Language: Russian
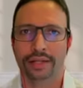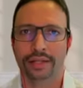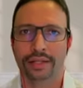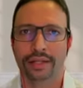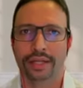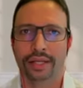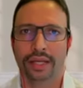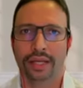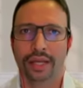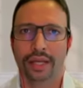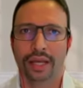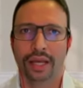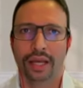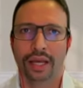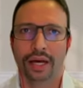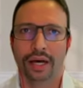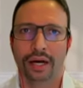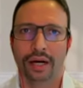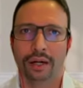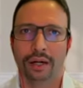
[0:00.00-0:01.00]
компании,
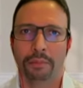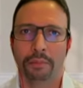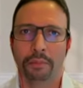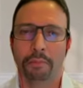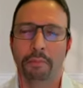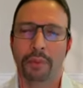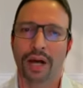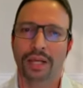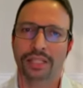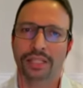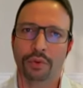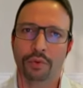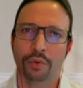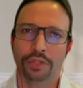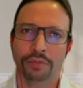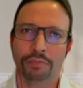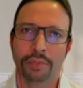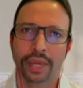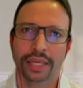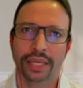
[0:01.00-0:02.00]
оставил себе
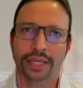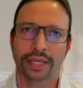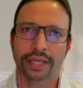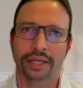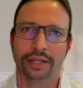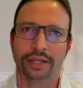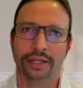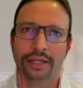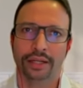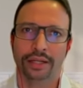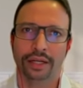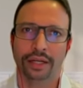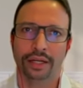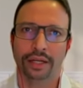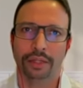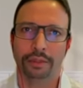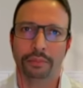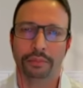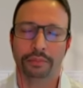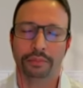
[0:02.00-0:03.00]
предоплату в
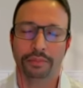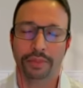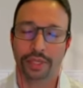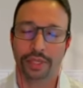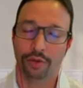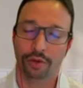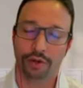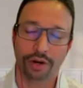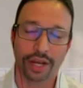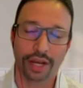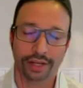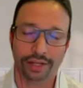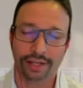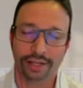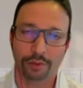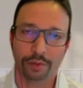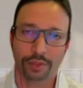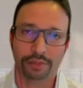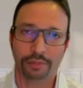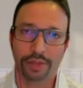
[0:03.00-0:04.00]
1,25 миллиарда миллиарда
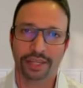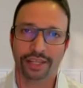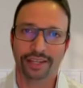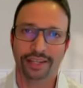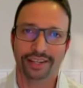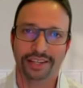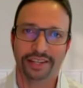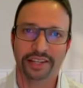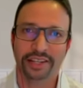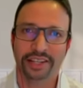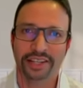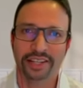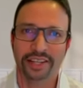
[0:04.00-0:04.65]
долларов и планирует